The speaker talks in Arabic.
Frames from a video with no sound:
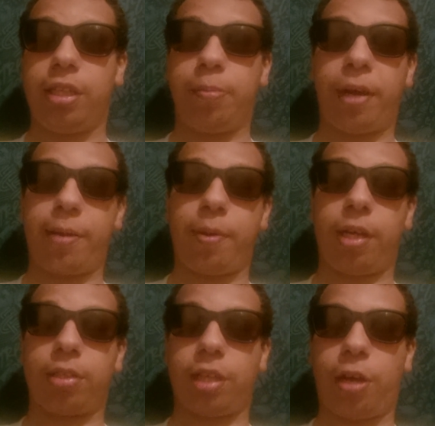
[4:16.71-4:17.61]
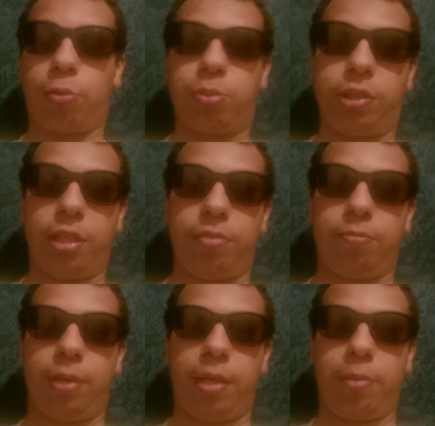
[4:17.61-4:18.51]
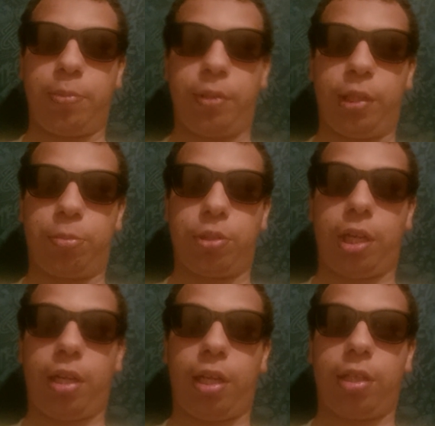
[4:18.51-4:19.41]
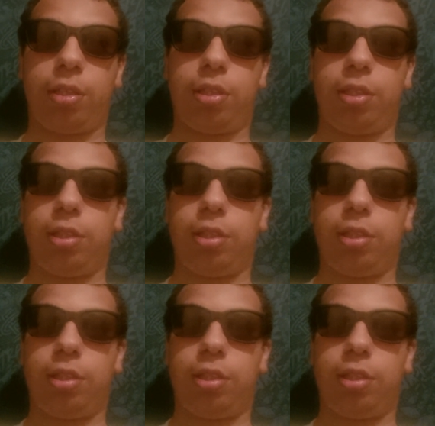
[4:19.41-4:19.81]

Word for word: المغاربه تقارب بزاف باش ما نكذبوش على الله